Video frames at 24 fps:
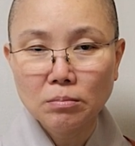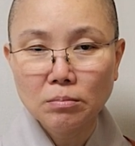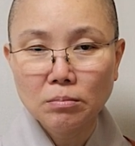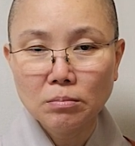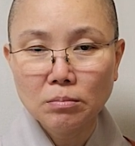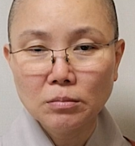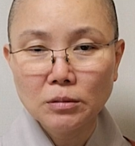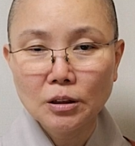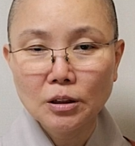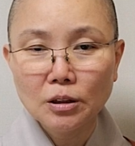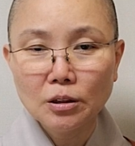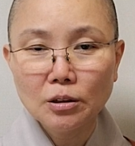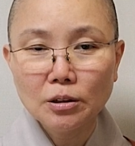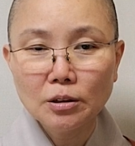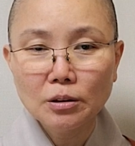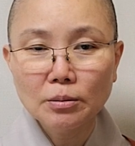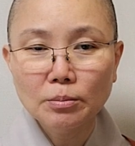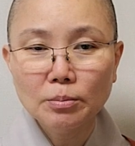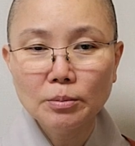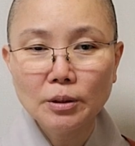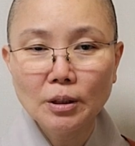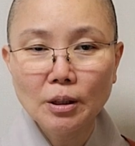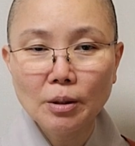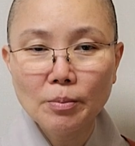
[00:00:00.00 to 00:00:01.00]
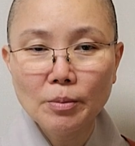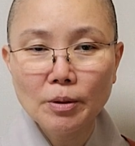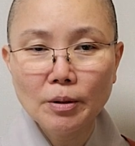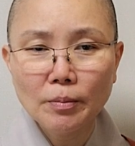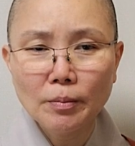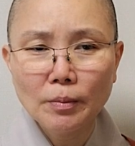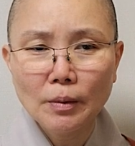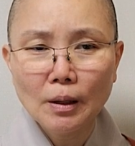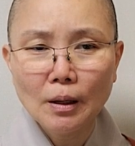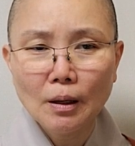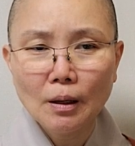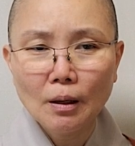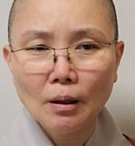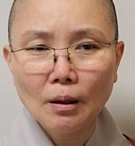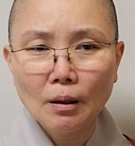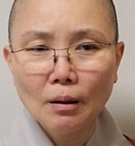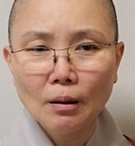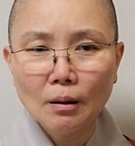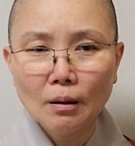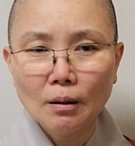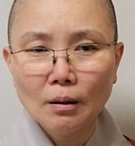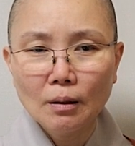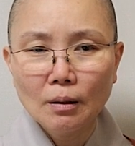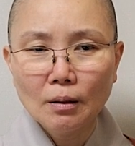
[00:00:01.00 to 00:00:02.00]
음, 이쯤 되면,
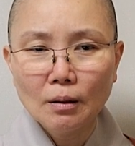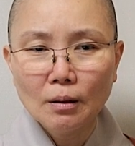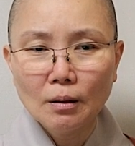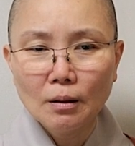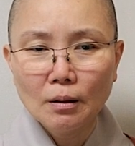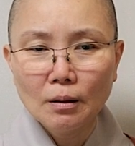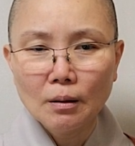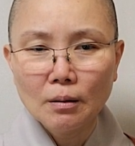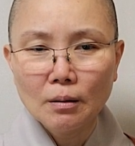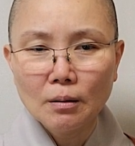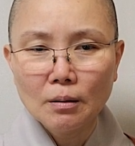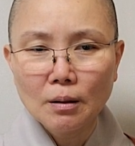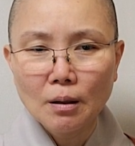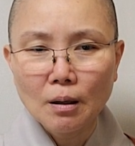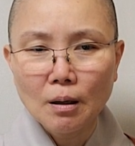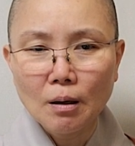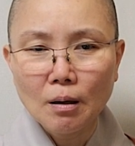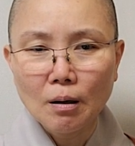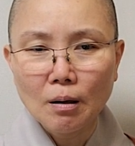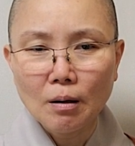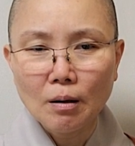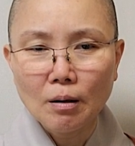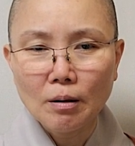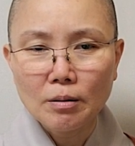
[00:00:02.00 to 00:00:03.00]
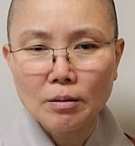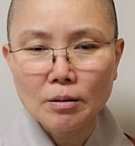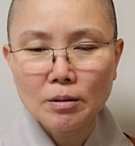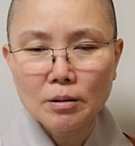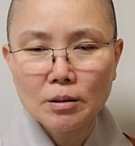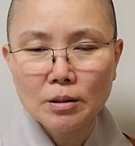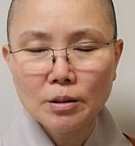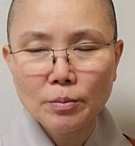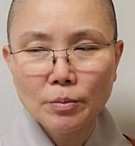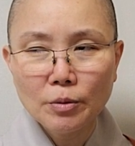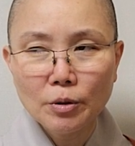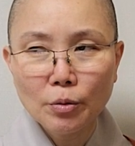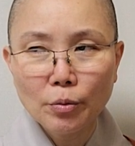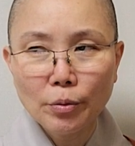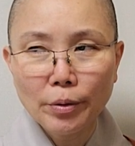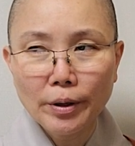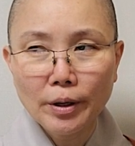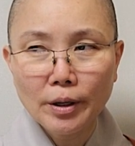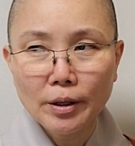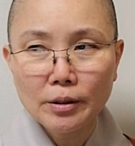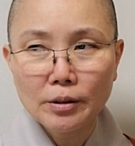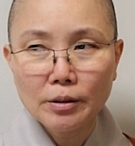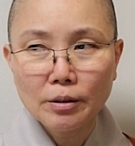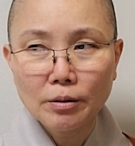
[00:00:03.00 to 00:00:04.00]
아, 스님이
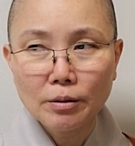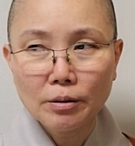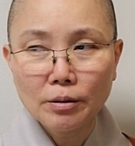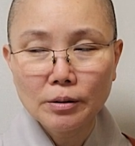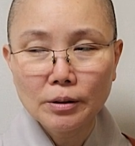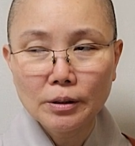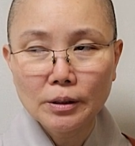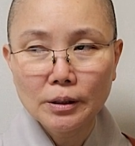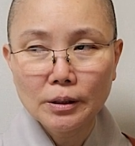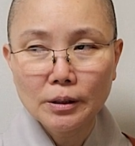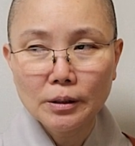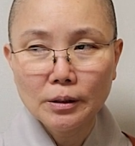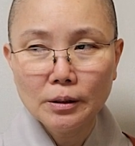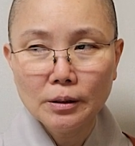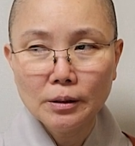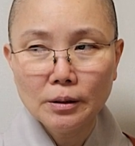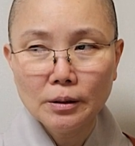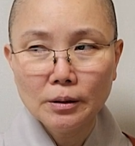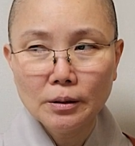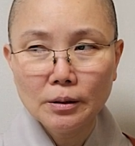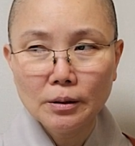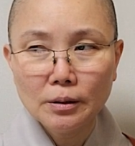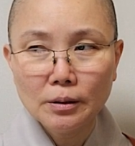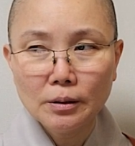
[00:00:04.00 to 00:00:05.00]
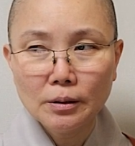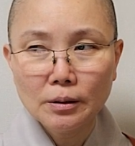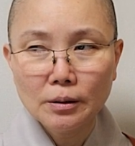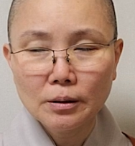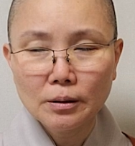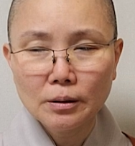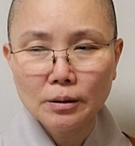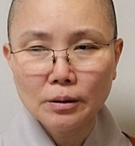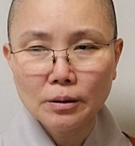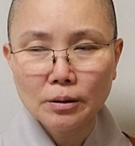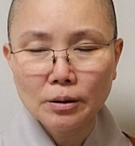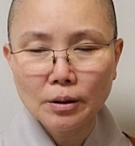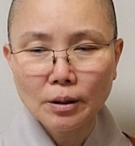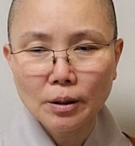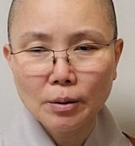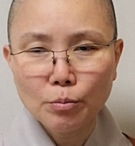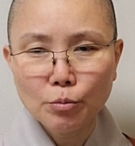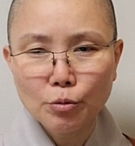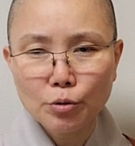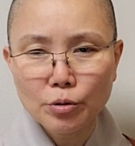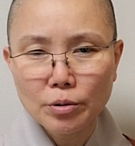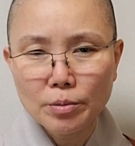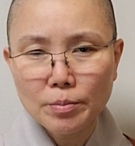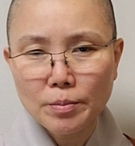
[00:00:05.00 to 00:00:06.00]
왜 저러지? 저게
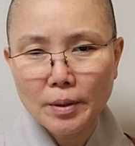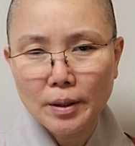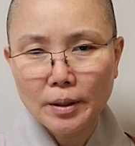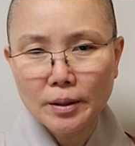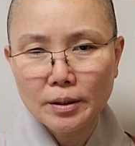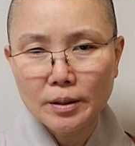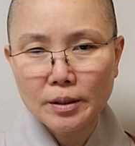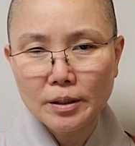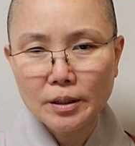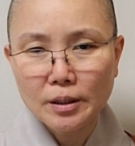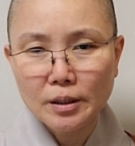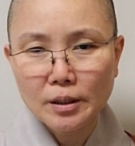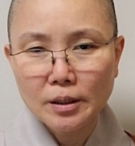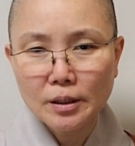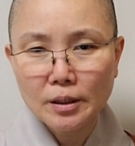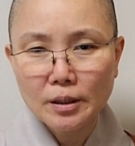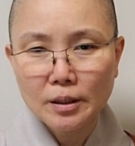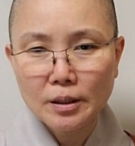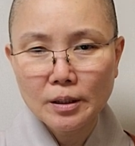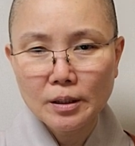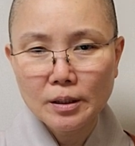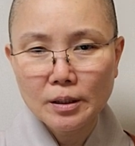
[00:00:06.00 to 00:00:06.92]
무슨 말이지?